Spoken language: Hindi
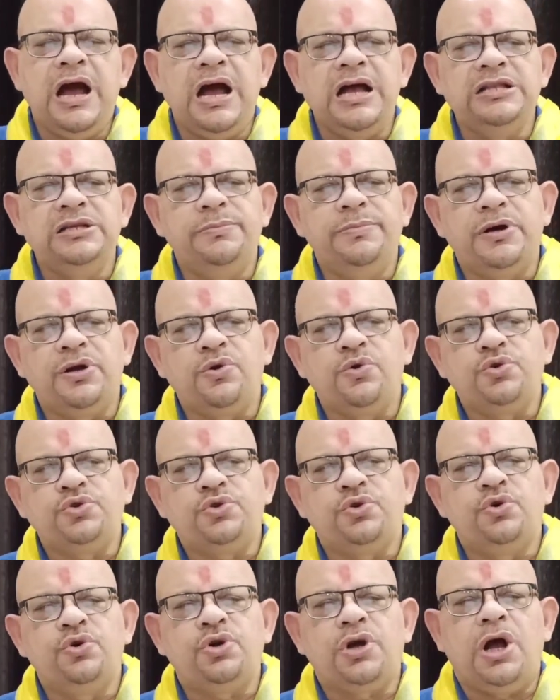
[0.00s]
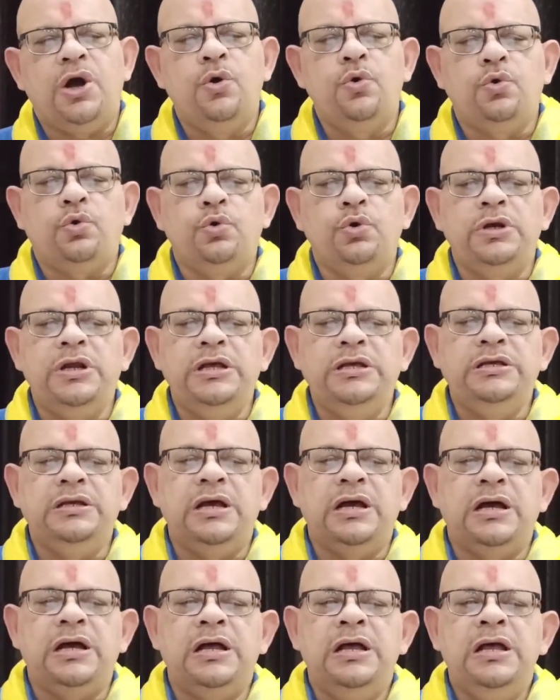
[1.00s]
आज भरोसो काऊ को
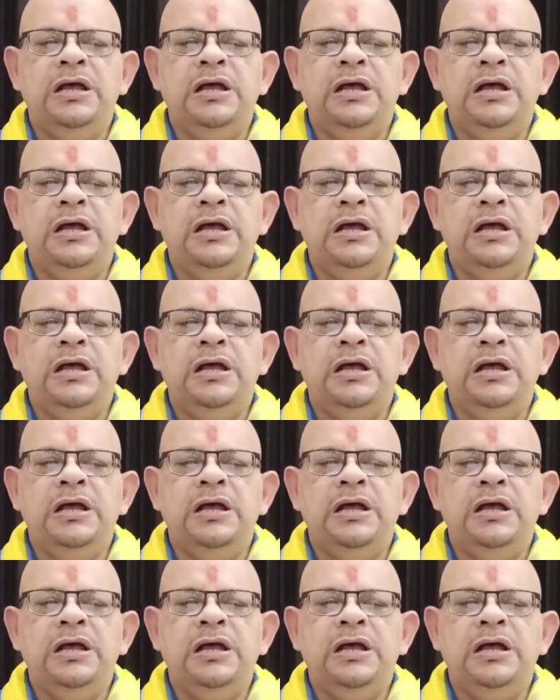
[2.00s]
नैया